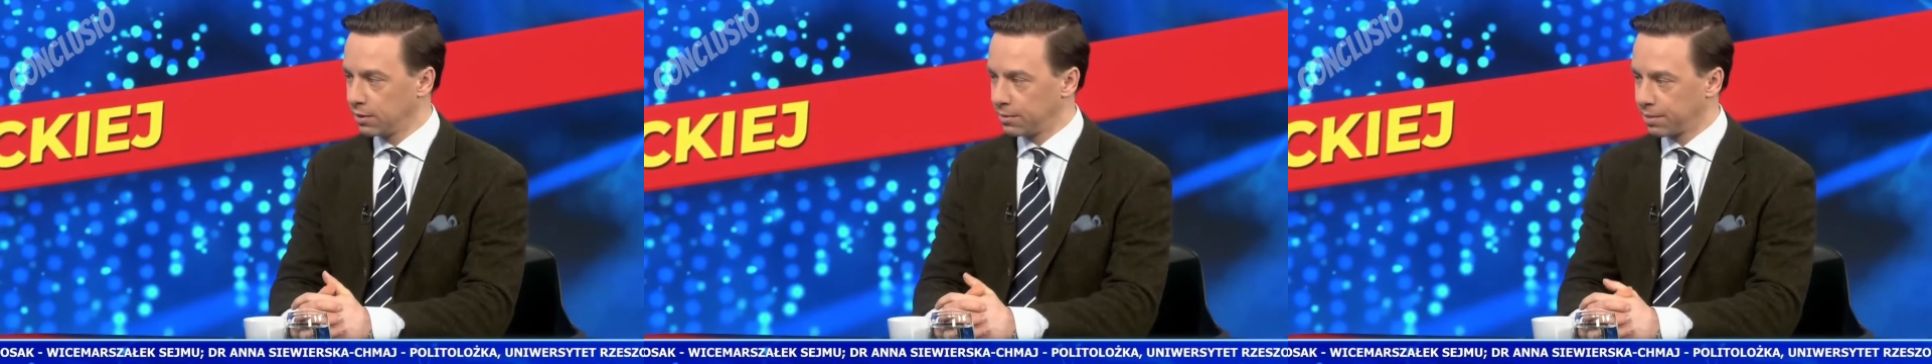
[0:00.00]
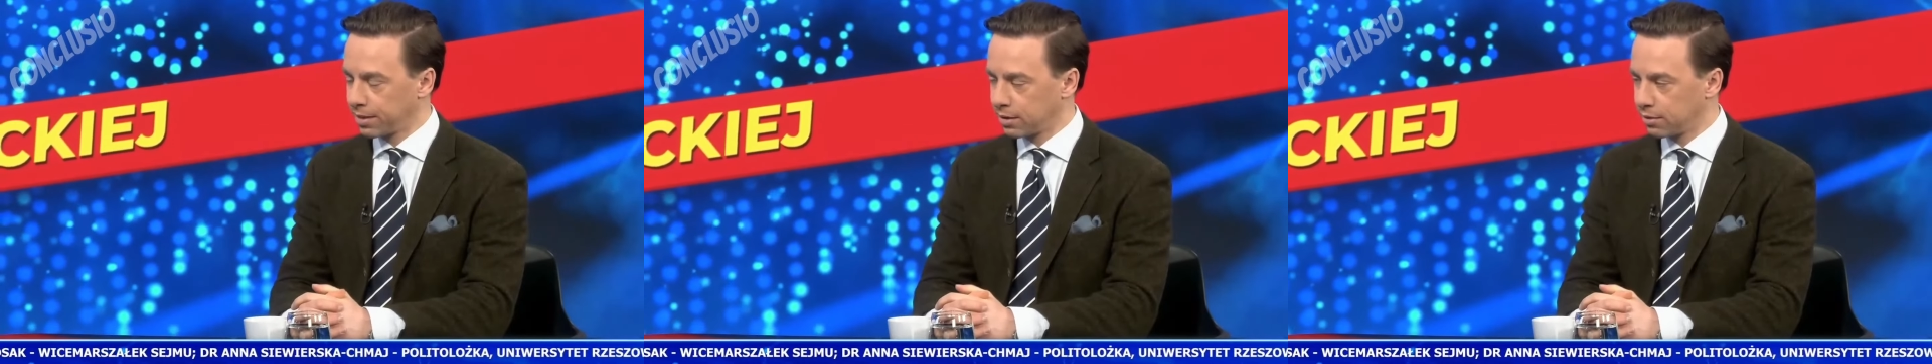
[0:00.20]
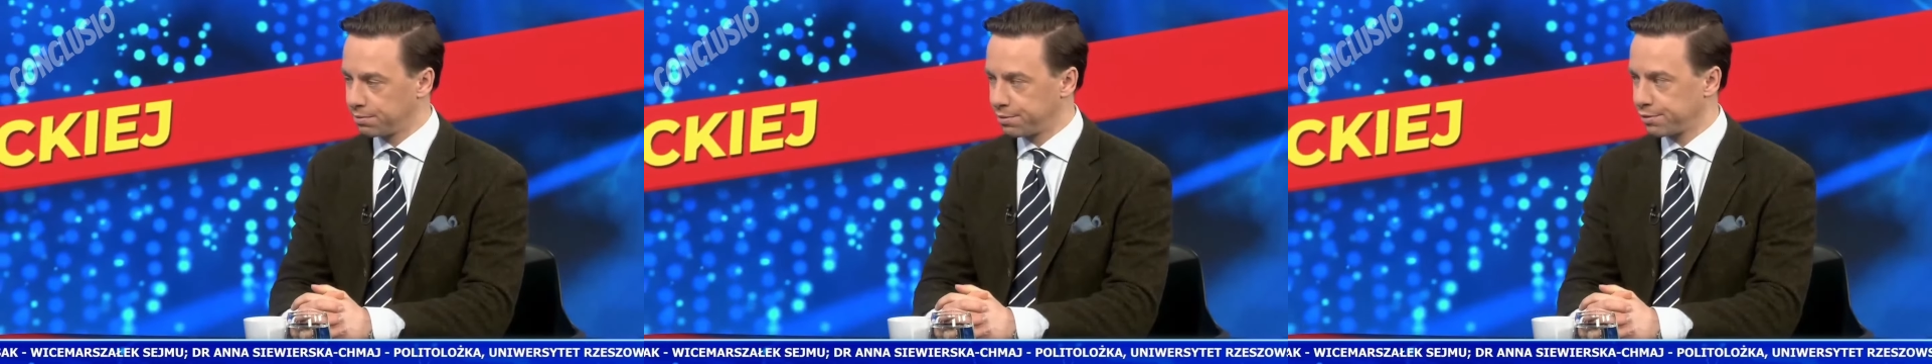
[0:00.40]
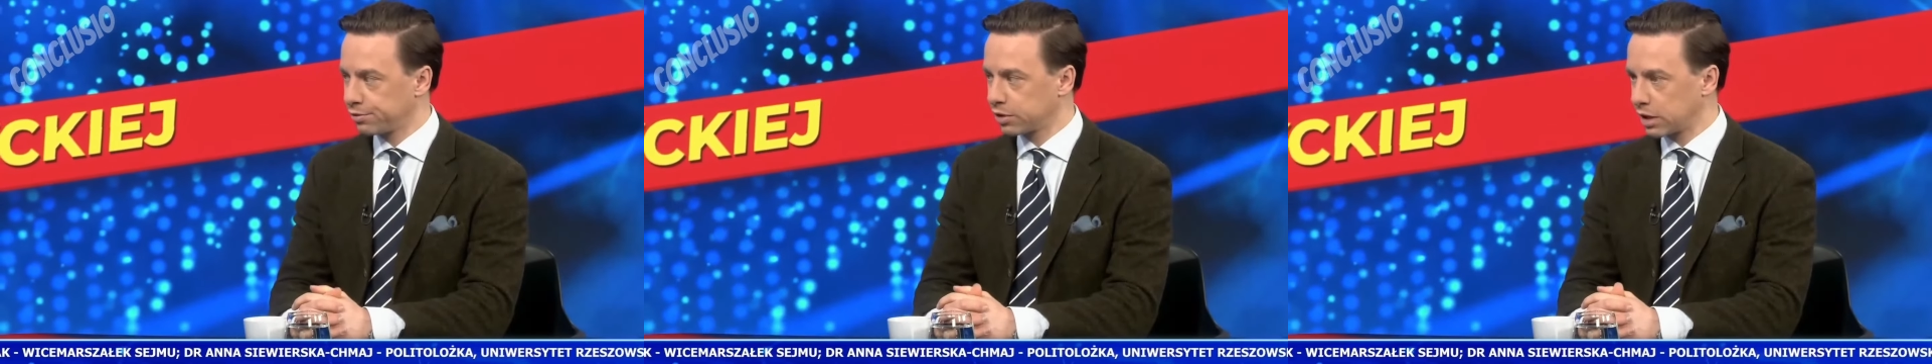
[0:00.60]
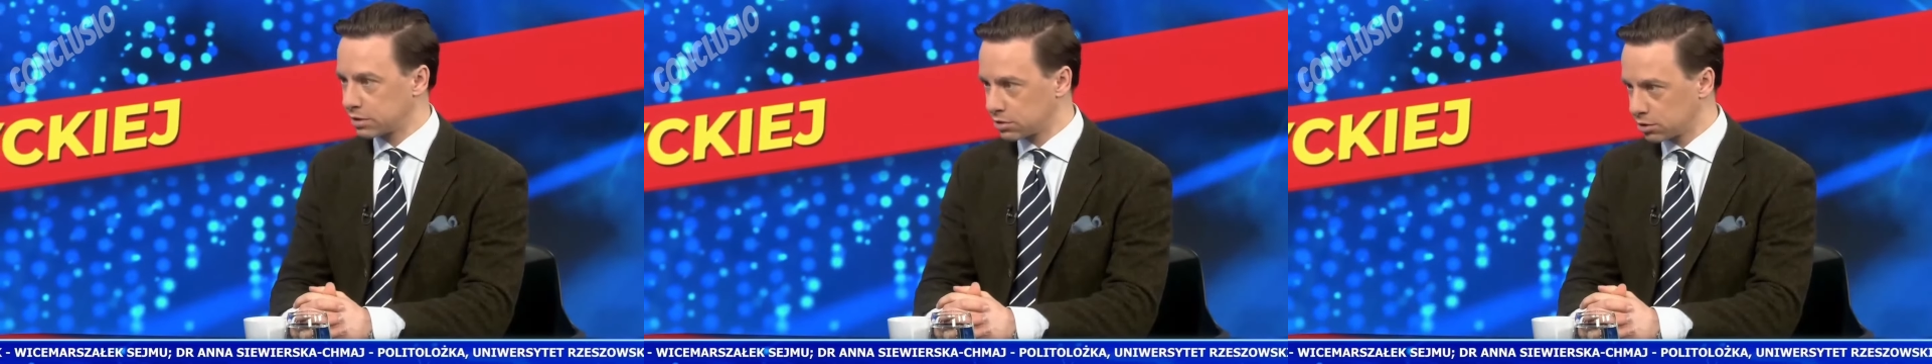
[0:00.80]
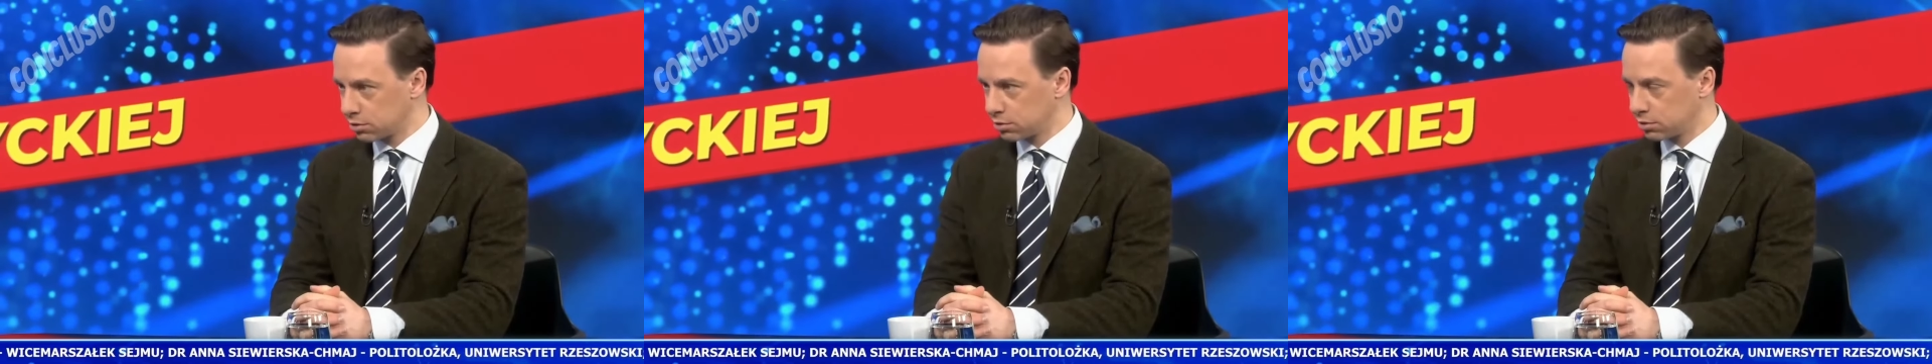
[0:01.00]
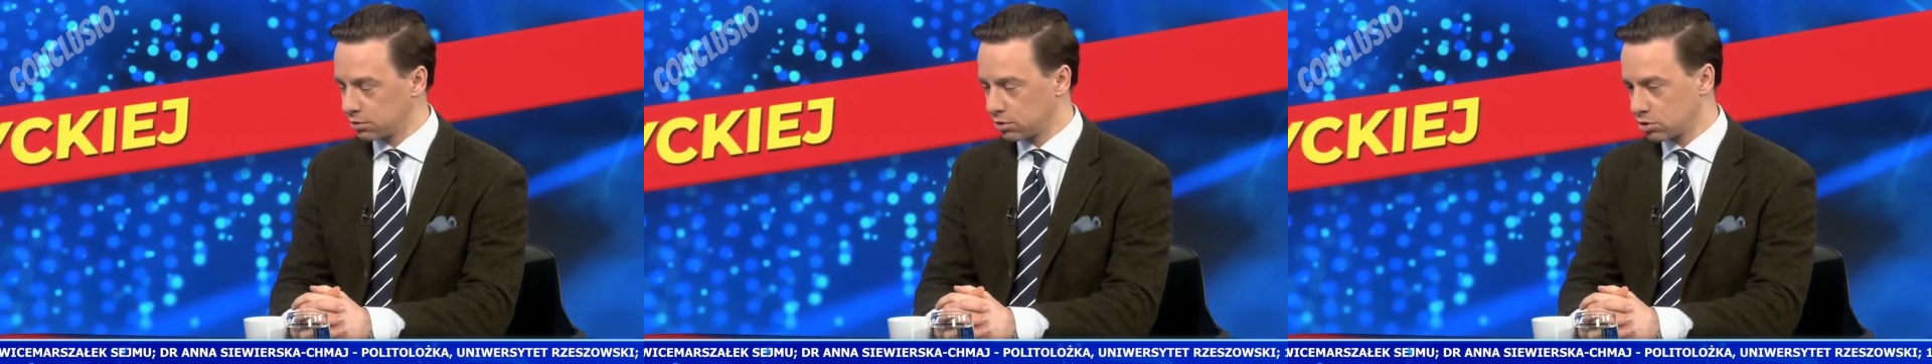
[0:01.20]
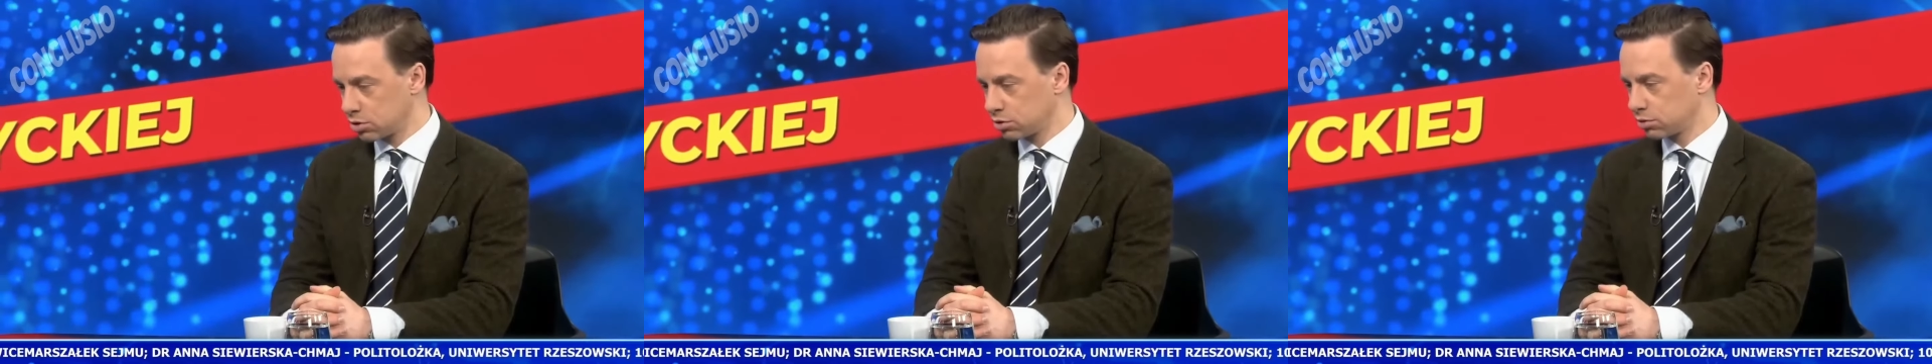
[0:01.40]
yy, prowokacje,
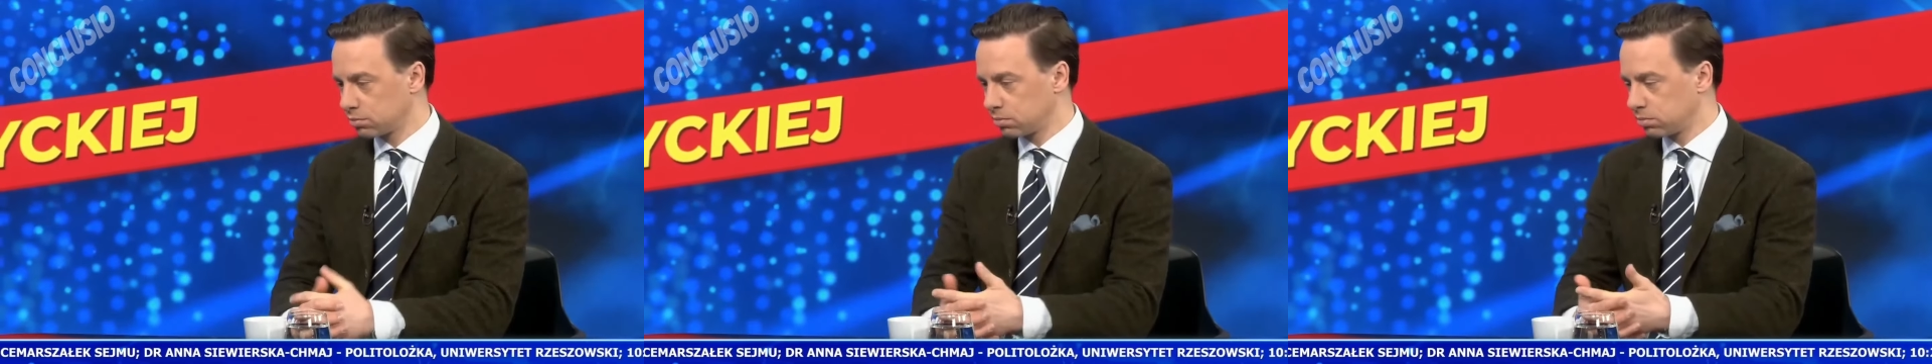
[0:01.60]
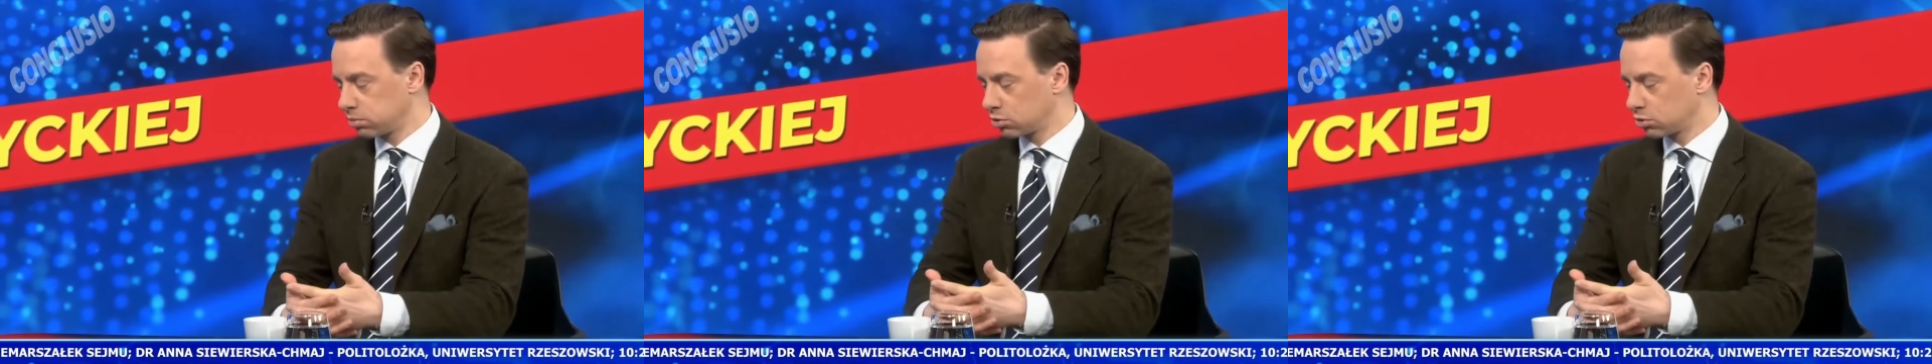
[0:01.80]
jeżeli